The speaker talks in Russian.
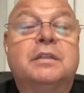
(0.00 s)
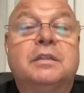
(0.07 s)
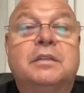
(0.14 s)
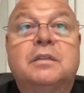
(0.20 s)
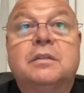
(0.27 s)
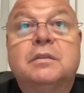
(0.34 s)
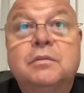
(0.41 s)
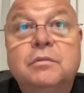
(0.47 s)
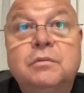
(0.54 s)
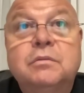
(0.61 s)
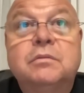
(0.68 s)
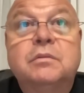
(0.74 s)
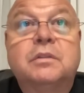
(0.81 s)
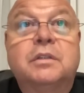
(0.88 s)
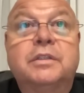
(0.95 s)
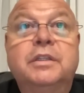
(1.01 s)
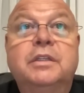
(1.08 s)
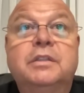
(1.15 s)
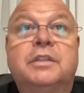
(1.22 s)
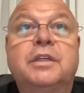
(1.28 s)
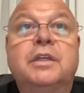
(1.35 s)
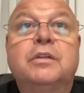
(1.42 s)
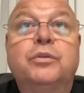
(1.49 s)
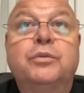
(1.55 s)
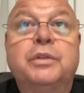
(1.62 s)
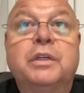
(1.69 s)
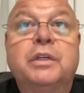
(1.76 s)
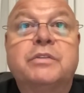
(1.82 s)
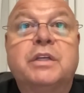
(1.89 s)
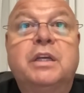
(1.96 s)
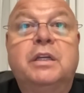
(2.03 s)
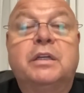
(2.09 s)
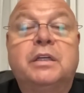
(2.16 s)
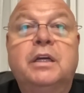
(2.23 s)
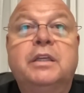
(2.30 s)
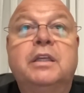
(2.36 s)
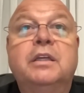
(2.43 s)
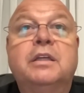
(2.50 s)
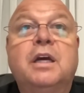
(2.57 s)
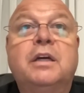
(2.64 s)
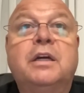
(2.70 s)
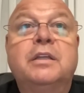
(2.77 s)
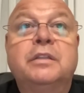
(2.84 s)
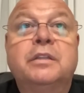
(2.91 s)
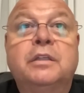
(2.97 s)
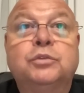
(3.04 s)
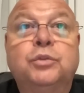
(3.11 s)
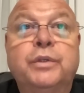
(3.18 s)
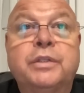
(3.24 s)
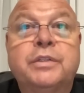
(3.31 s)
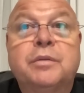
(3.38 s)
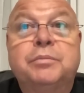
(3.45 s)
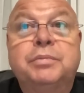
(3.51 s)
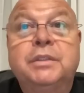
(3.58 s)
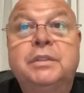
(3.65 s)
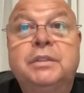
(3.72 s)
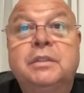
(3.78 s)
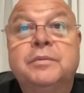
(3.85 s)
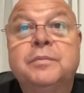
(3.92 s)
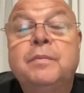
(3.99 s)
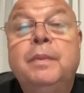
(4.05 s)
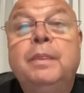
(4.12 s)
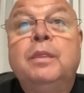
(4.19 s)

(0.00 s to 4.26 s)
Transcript: ну, где те люди их взяли, как, и как они налоги заплатили.